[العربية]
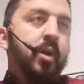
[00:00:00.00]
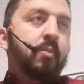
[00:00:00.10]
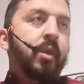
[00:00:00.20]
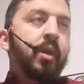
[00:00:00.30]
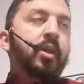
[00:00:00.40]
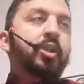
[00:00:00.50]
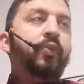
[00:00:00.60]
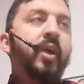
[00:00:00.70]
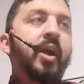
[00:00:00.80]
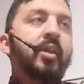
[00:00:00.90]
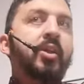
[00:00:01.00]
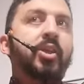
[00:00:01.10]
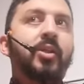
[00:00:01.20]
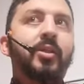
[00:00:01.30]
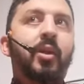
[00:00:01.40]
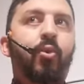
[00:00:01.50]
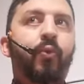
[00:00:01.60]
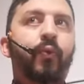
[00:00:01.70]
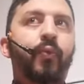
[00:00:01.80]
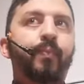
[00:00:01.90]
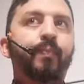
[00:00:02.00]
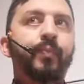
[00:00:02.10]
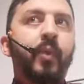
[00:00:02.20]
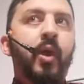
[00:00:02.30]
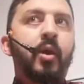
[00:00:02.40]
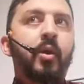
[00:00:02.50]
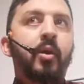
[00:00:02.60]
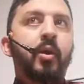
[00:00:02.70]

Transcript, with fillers: ما عندكش فيها حتى شي تصرف أه؟